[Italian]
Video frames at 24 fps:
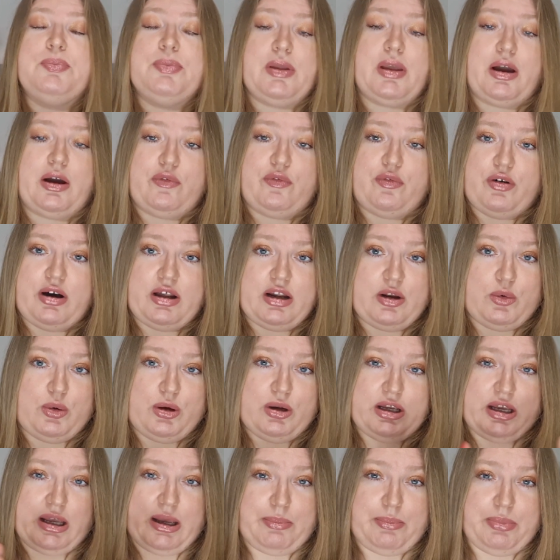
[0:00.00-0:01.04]
a fare
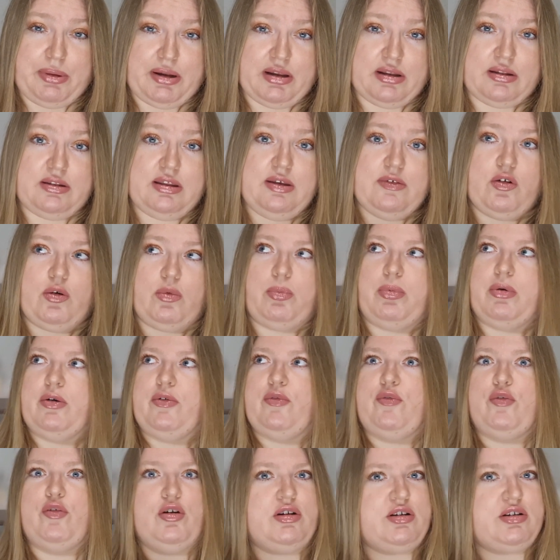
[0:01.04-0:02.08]
qualche aperitivo, poi
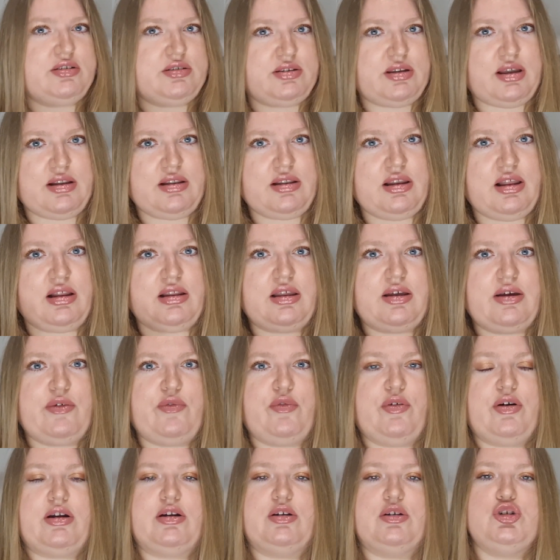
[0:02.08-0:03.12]
forse andate a
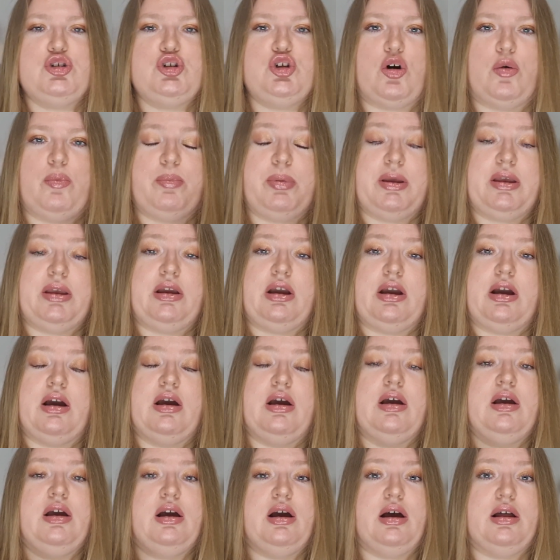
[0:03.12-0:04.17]
fare shopping,
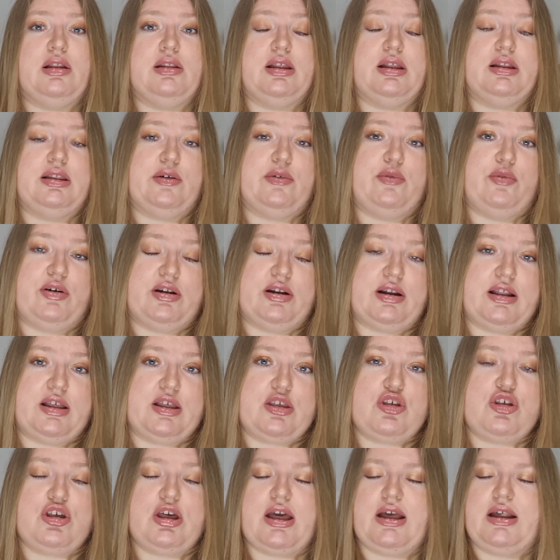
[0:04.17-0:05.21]
andate a fare la
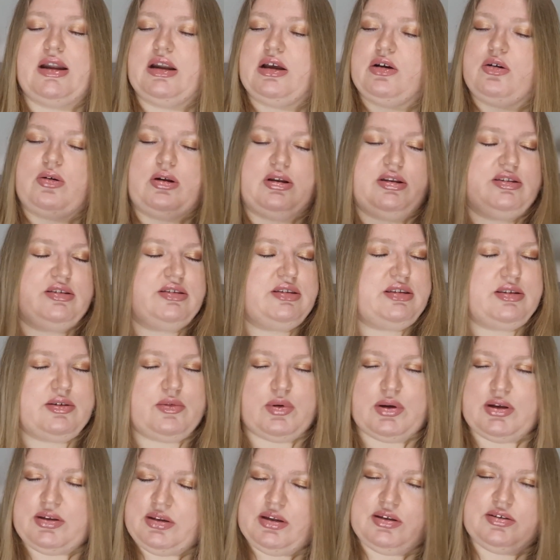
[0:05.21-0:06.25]
cena, qualsiasi,
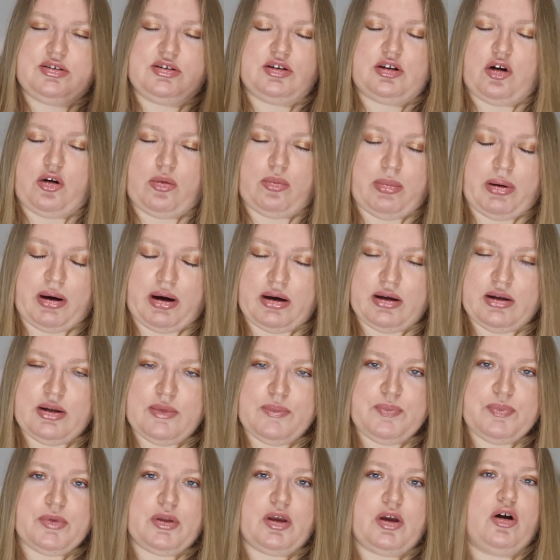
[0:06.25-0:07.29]
qualsiasi roba,
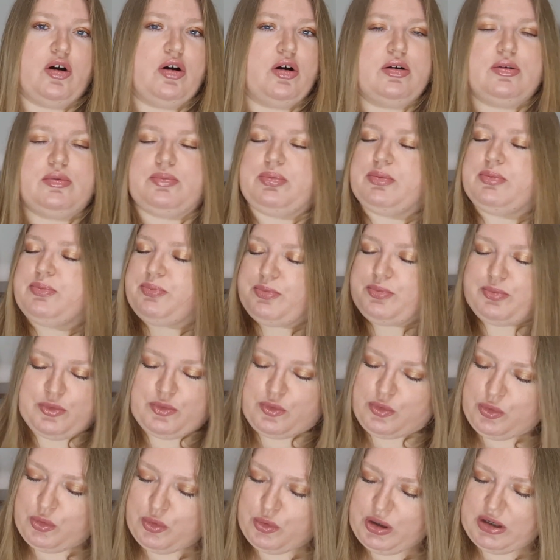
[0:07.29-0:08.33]

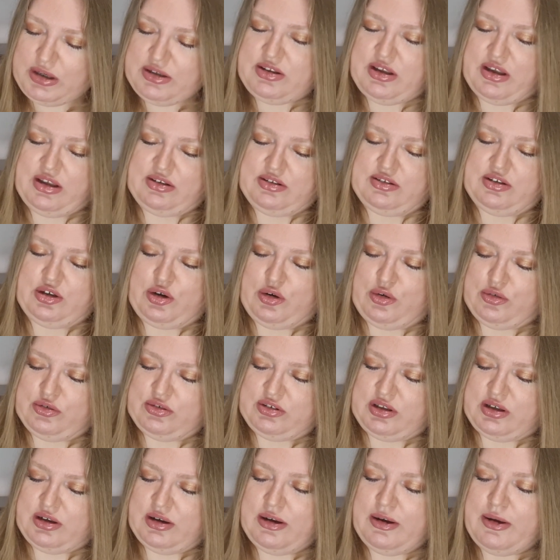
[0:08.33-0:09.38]
qualsiasi
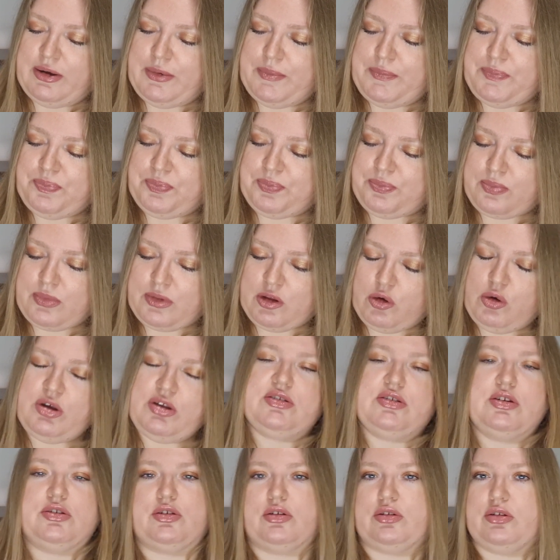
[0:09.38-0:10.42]
cosa.
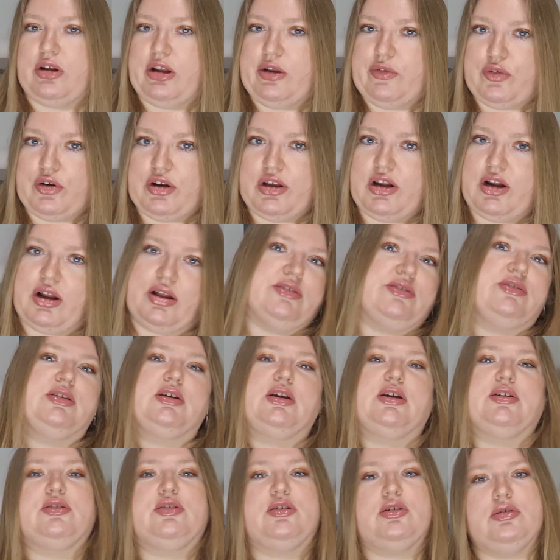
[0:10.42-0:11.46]
Queste sono le fragranze
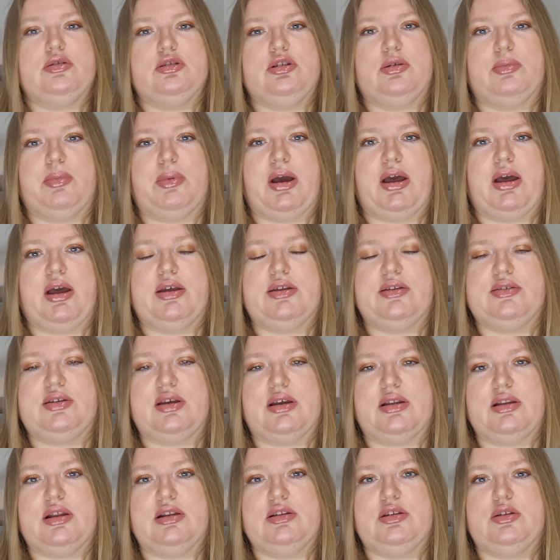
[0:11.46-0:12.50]
che secondo me si
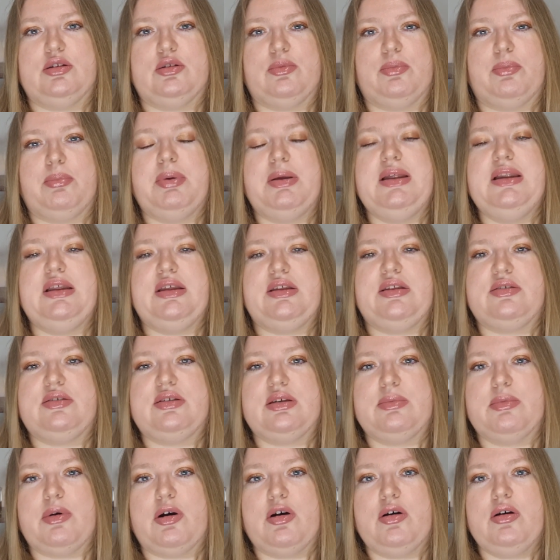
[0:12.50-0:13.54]
adattano
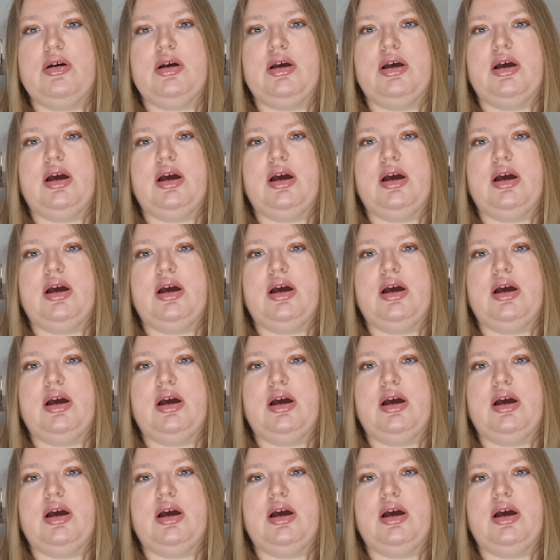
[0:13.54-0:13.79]
benissimo